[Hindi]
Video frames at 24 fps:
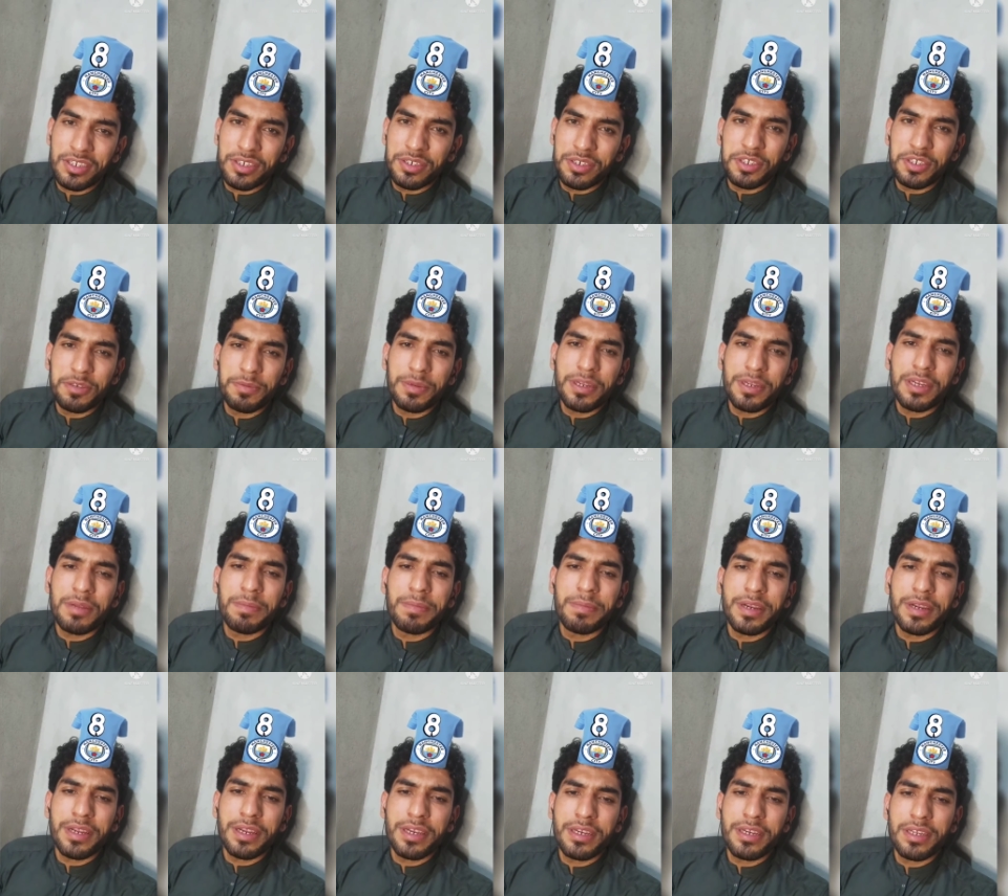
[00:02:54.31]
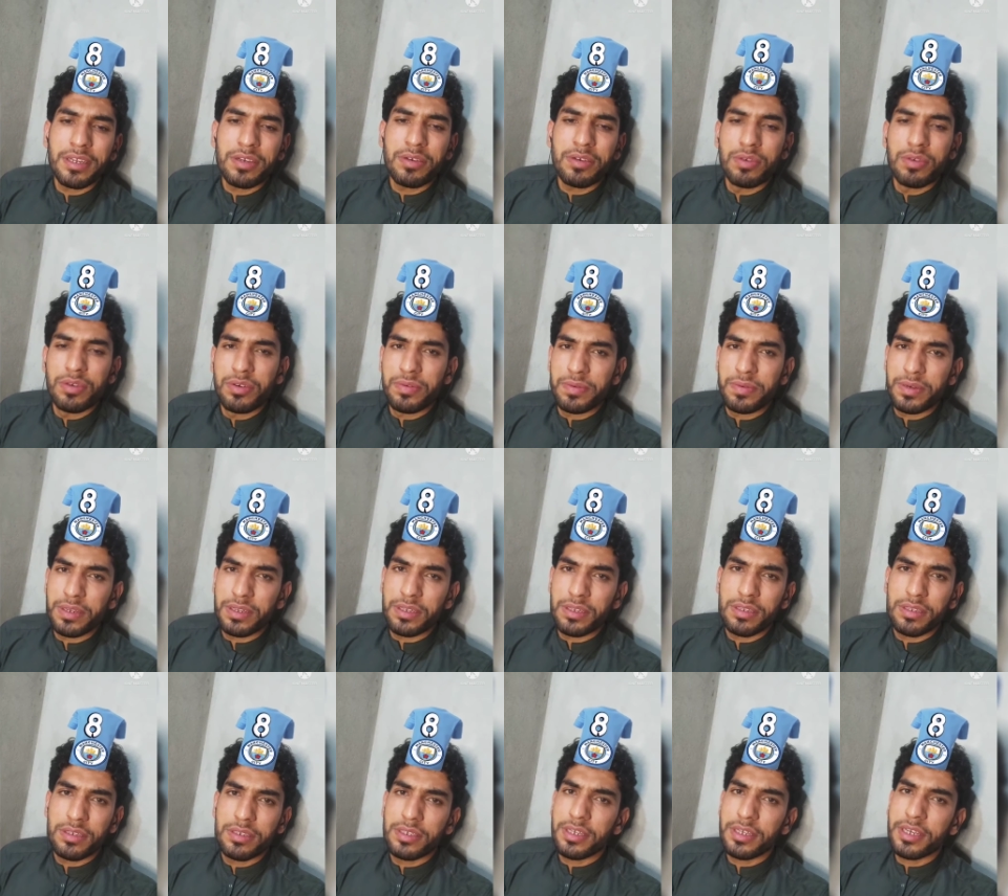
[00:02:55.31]
सिटी में नंबर एट है गुंडवान
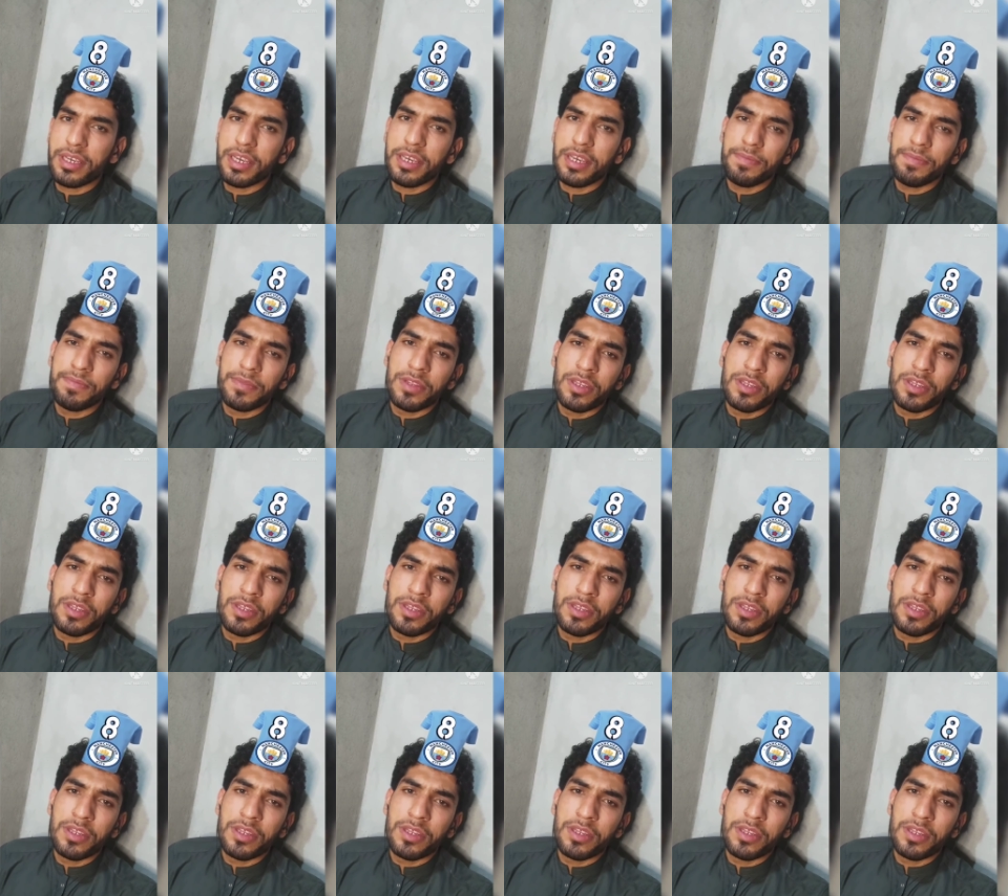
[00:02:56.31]
ठीक है